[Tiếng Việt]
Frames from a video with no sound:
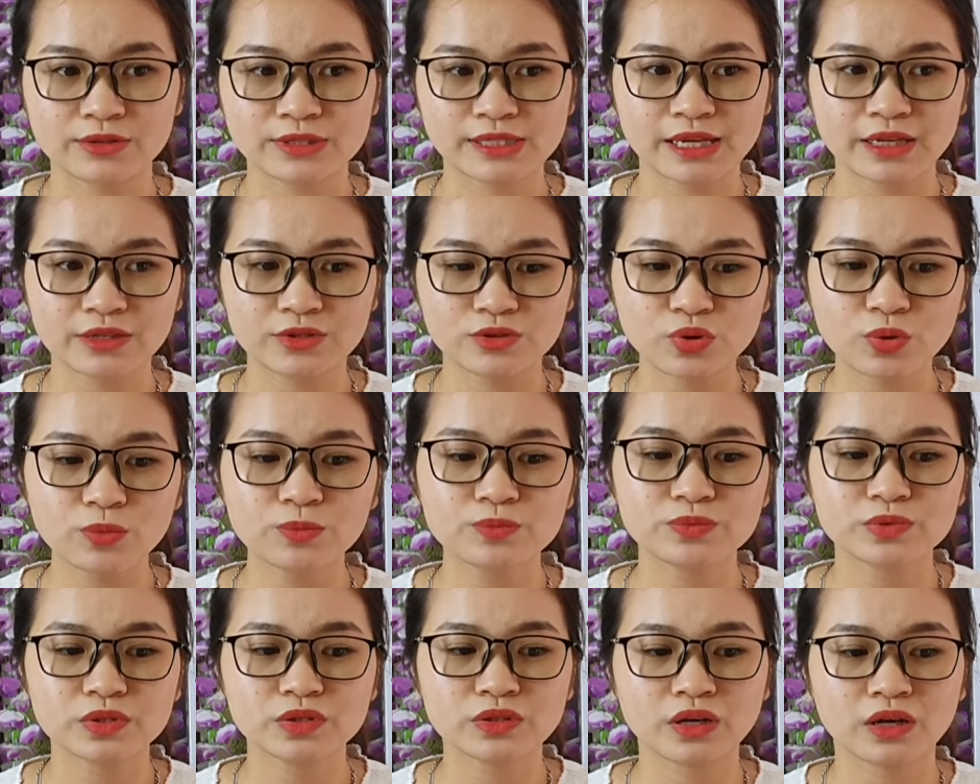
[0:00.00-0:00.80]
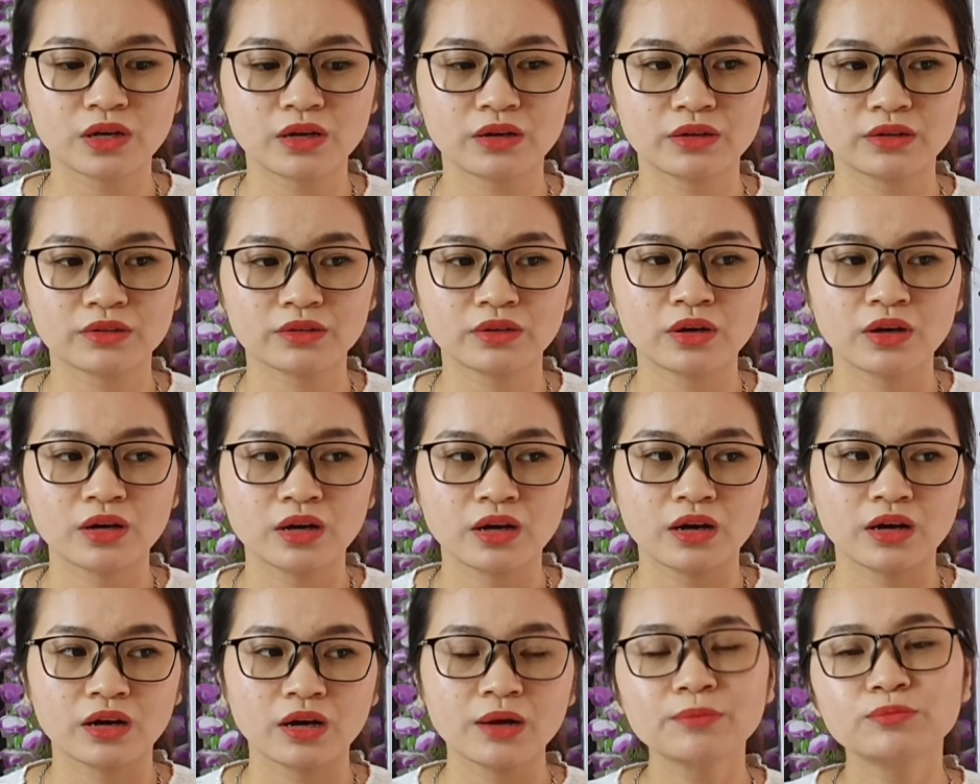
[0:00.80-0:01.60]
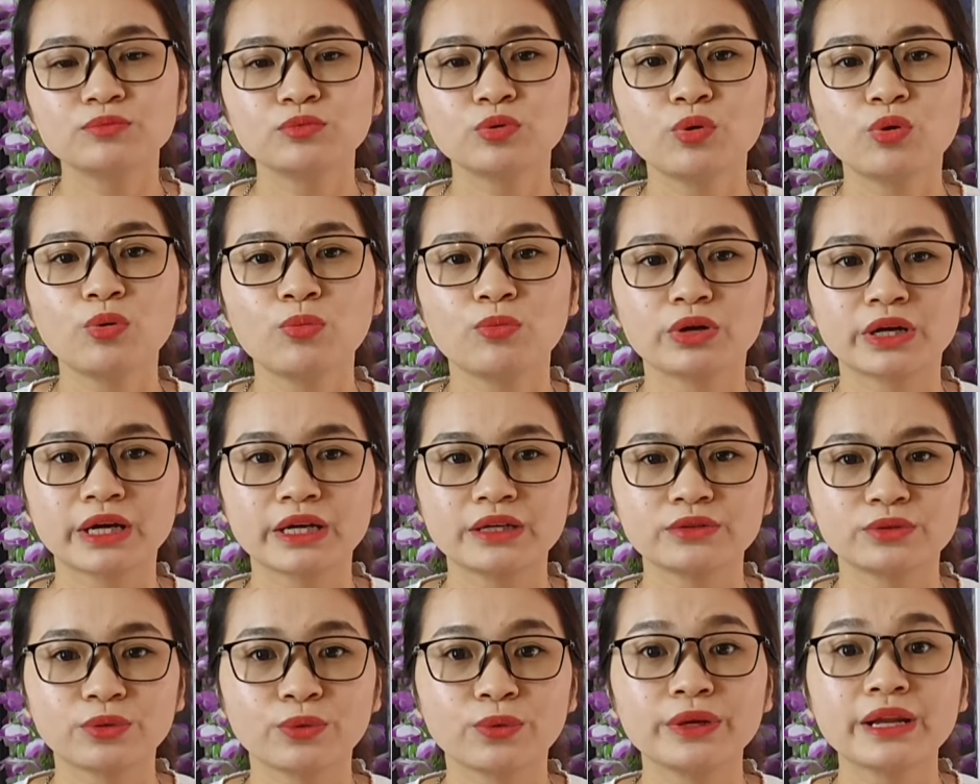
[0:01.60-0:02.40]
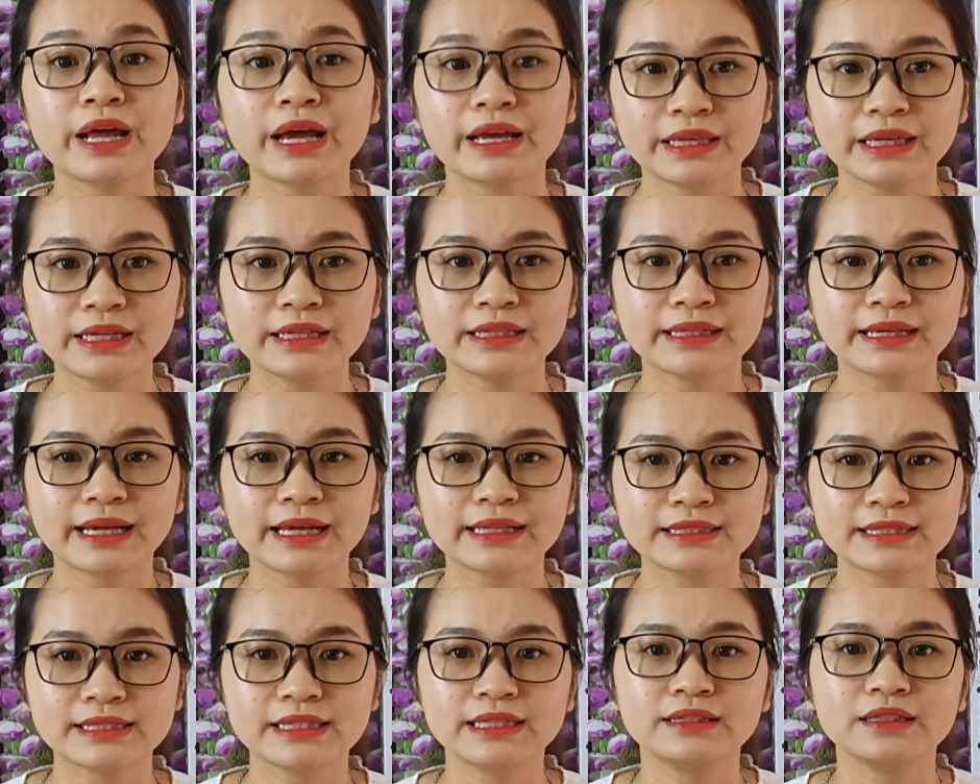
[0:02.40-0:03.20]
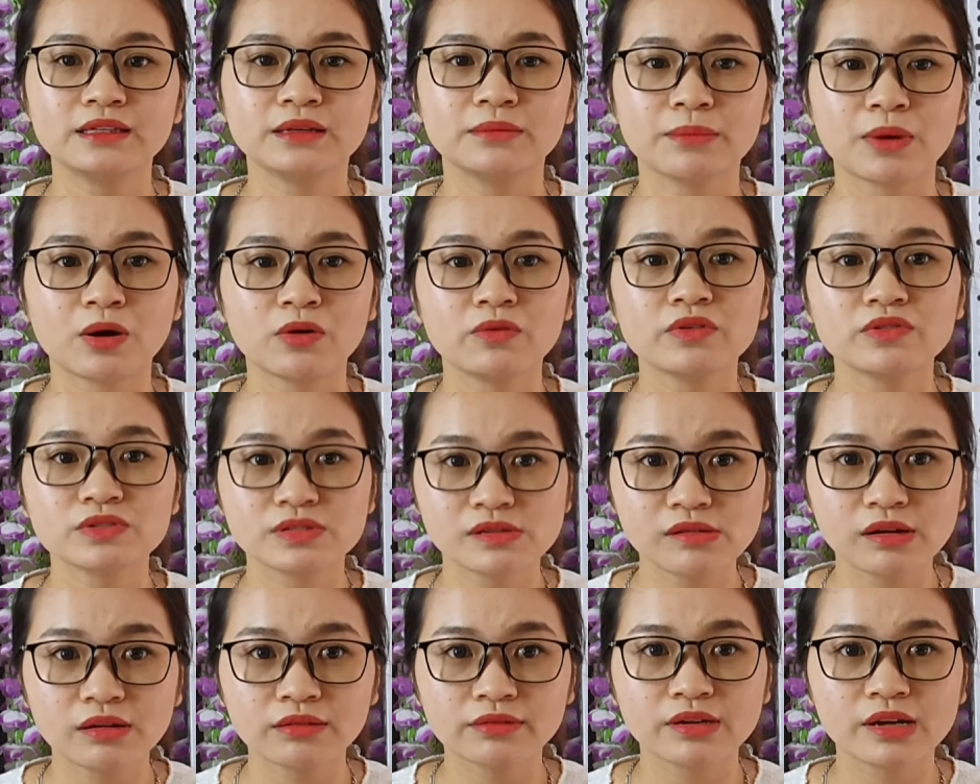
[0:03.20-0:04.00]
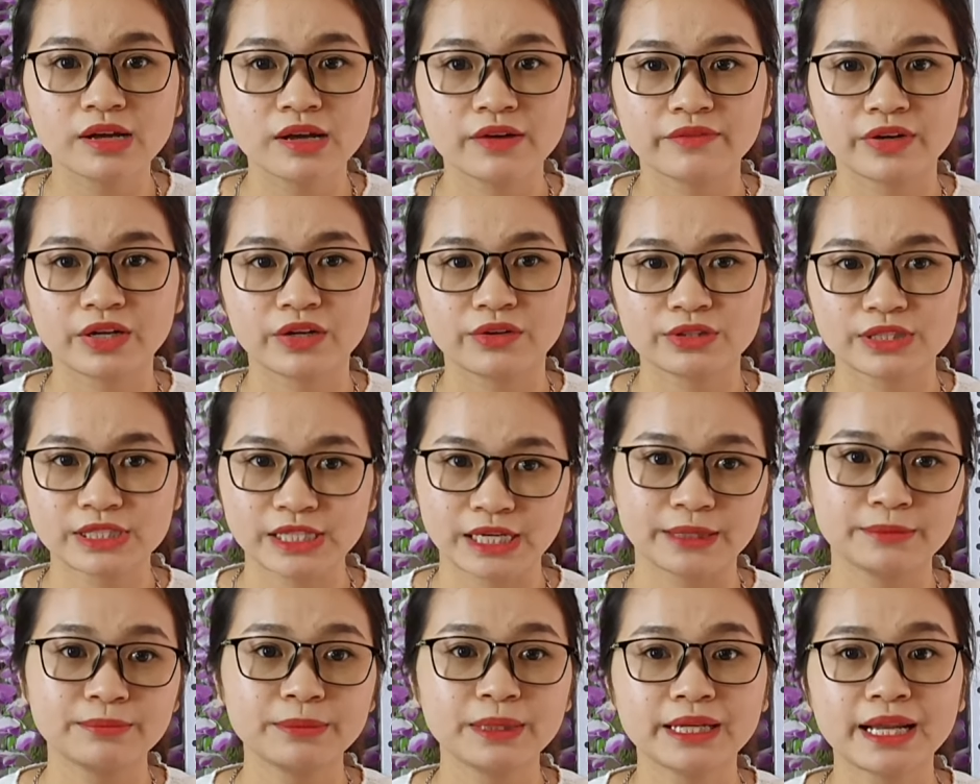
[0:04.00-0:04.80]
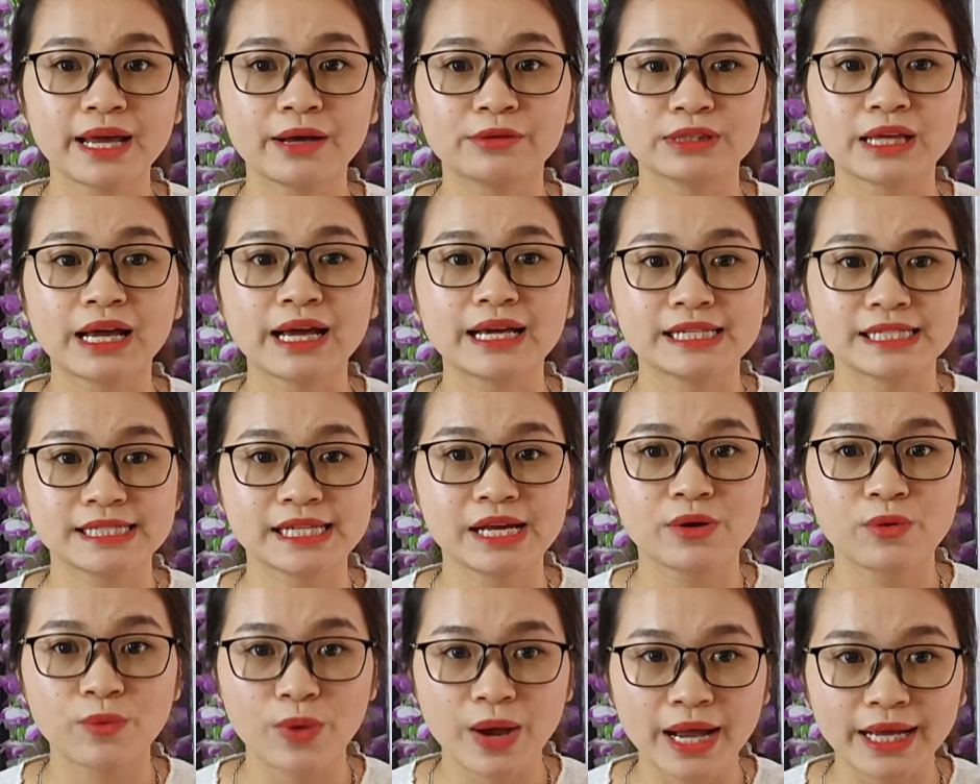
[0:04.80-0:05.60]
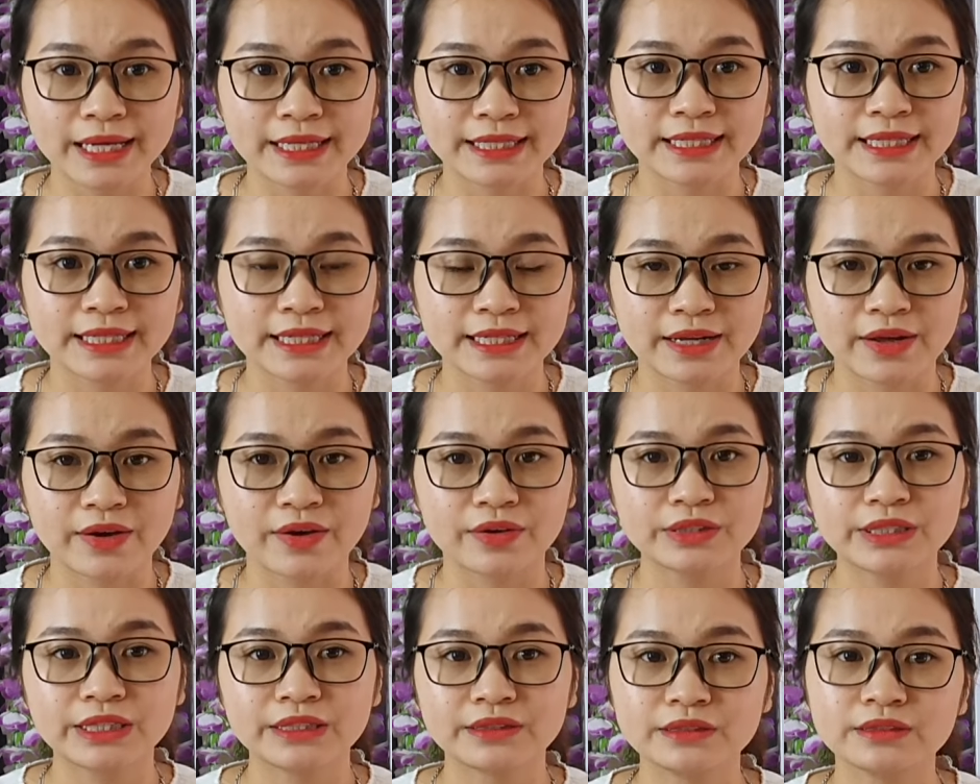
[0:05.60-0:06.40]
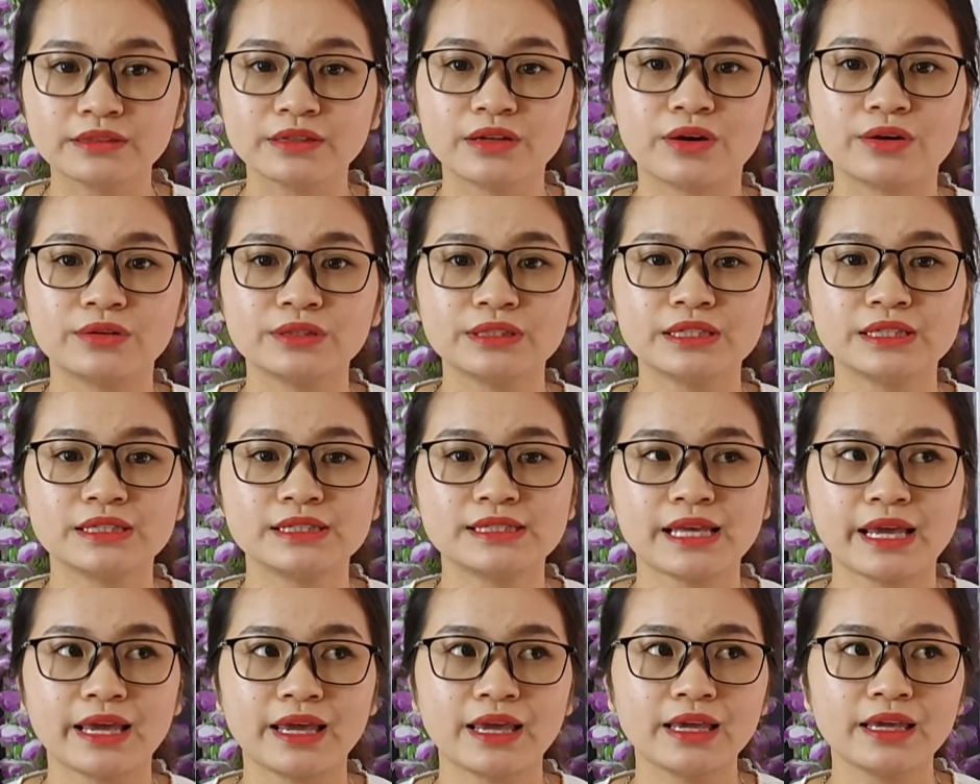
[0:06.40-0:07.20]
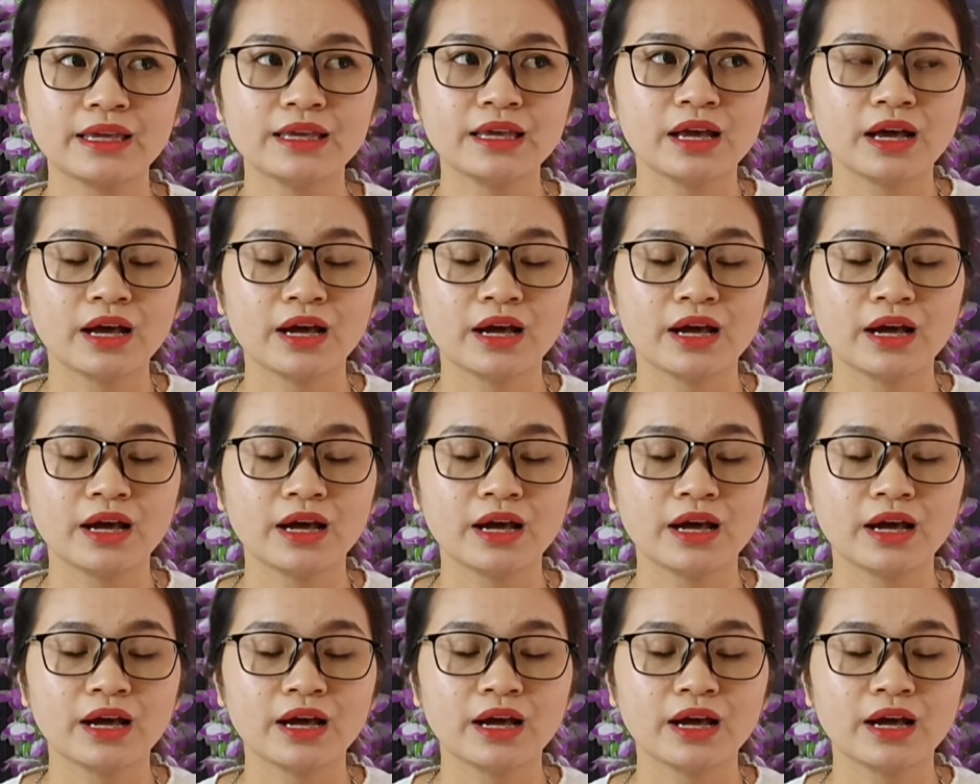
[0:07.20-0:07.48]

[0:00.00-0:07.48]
sẽ giúp uh, hấp thu một cách tối đa nhất canxi từ máu vào xương và nó tránh bị đào thải ra ngoài đó thì từ đó thì sẽ